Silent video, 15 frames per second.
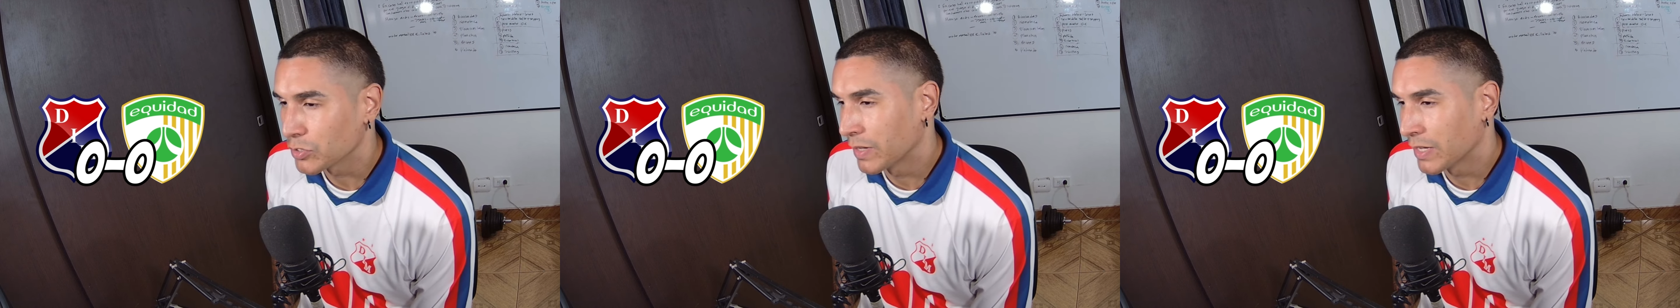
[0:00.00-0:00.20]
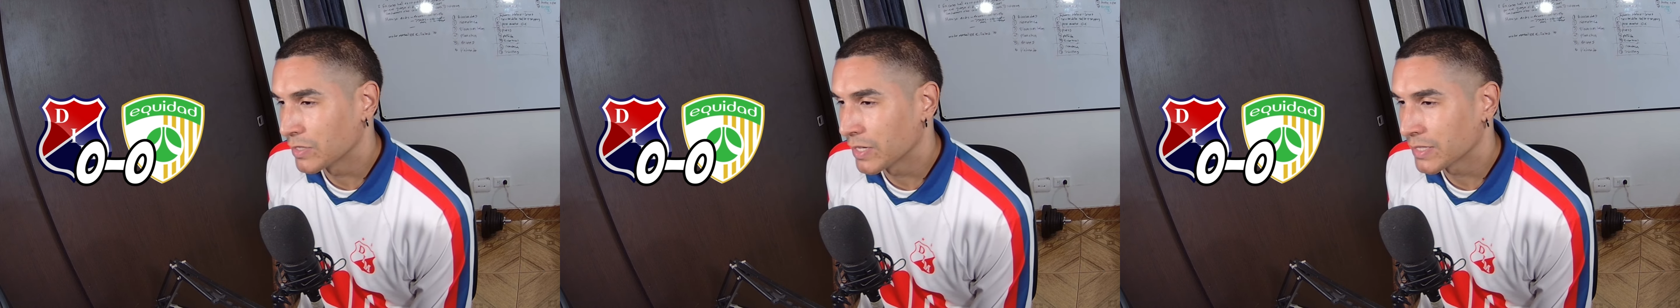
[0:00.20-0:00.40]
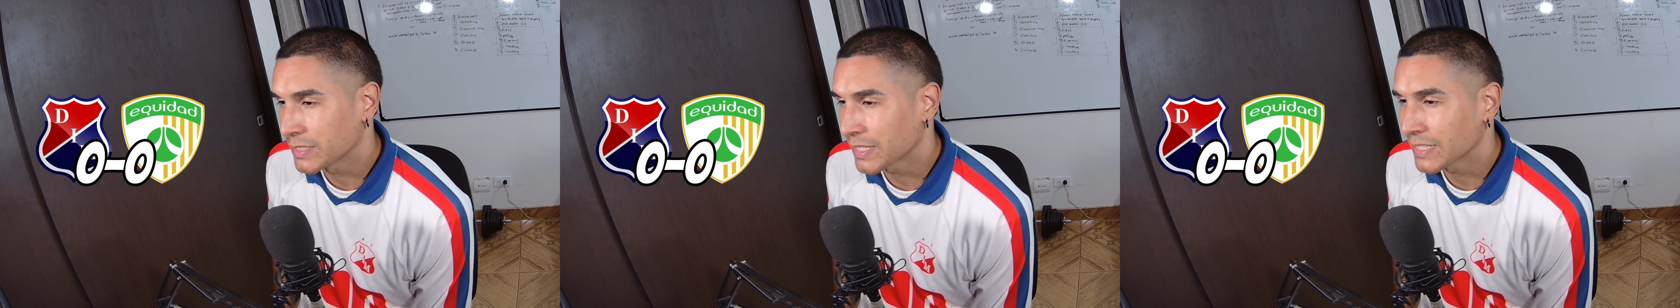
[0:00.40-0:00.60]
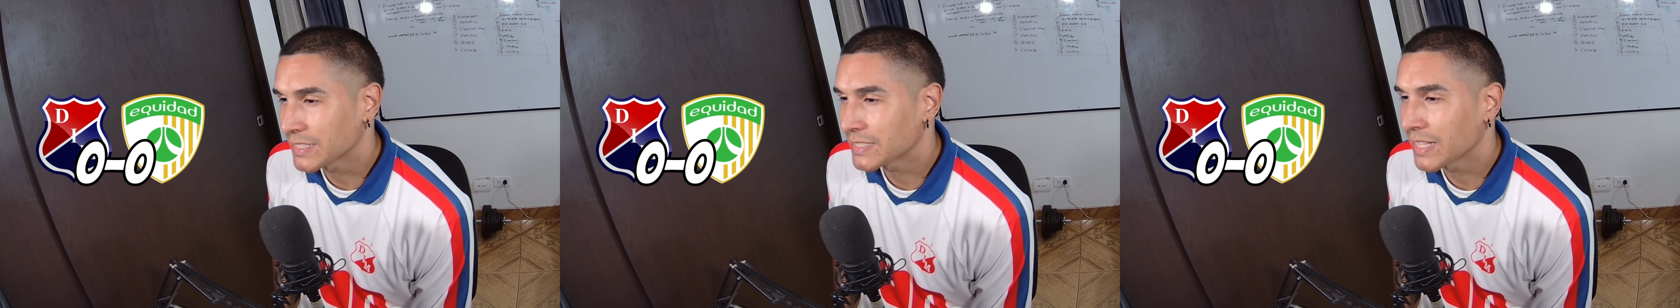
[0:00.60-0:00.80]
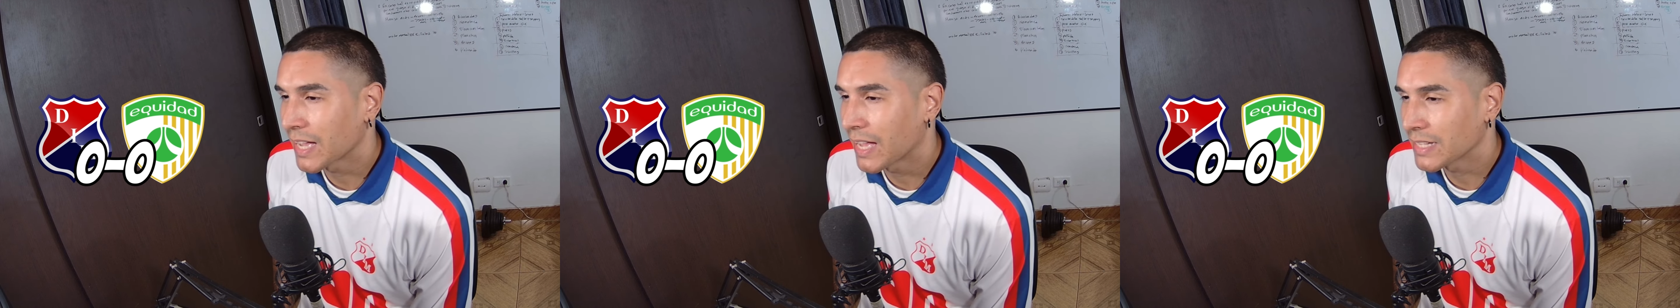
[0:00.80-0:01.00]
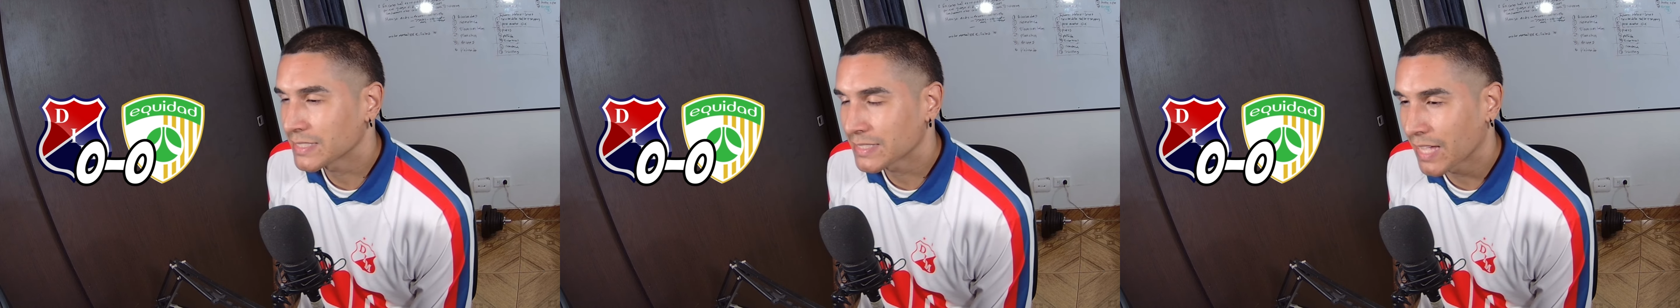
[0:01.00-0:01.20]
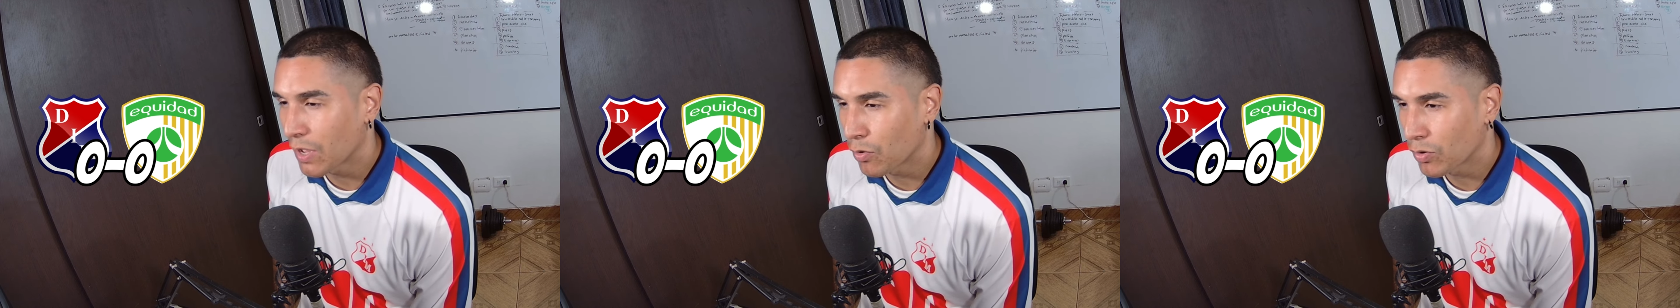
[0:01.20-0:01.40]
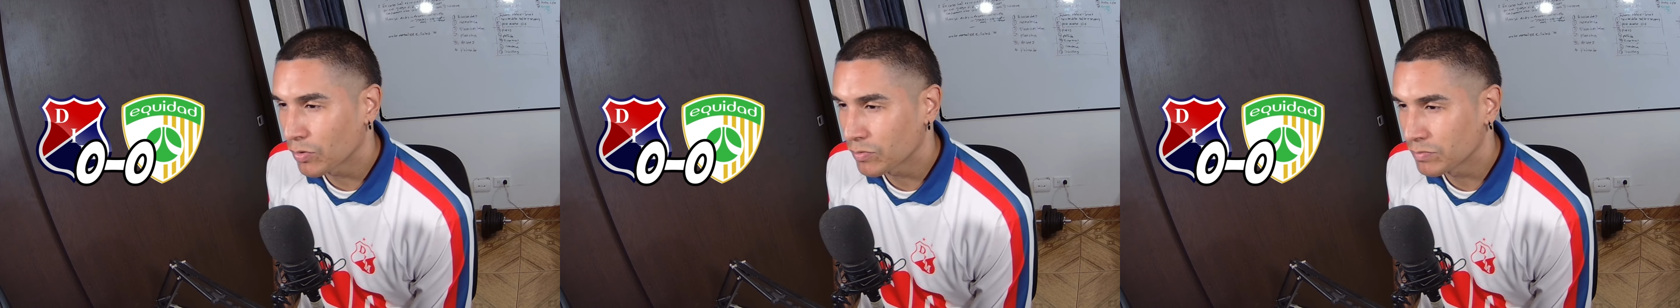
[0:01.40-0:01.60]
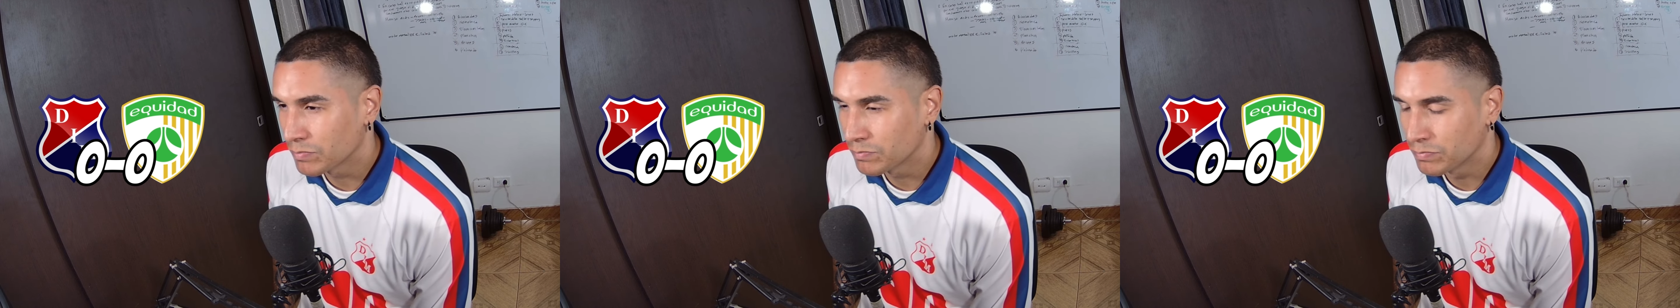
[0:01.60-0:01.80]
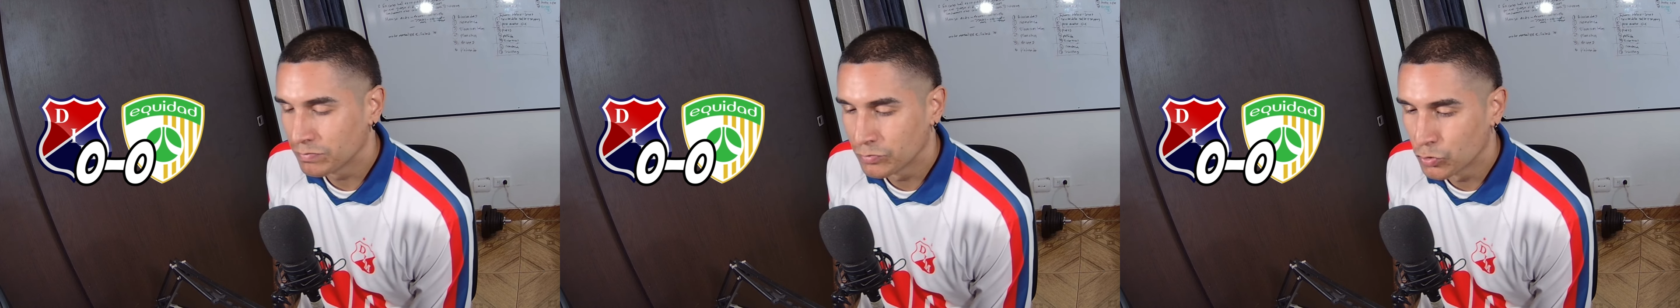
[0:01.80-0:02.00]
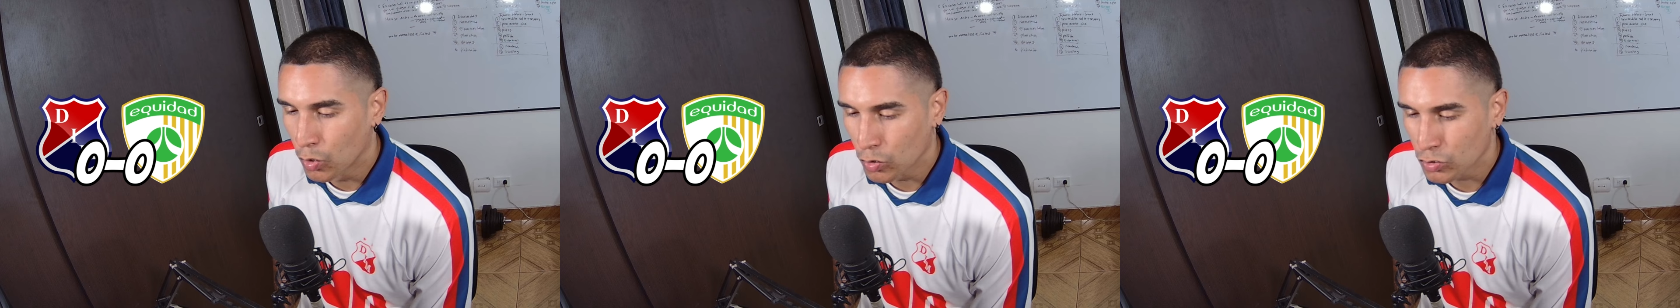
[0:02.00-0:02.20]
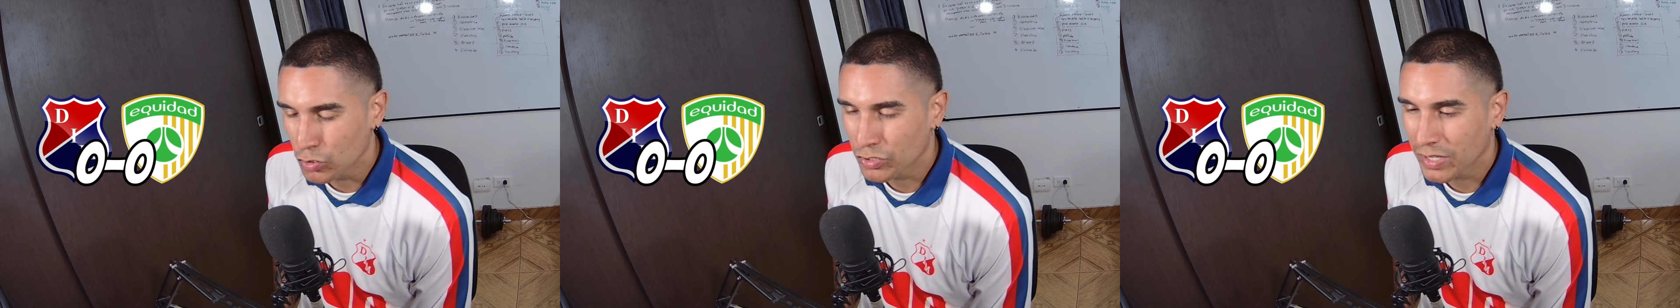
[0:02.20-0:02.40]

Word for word: es que está, ha estado dos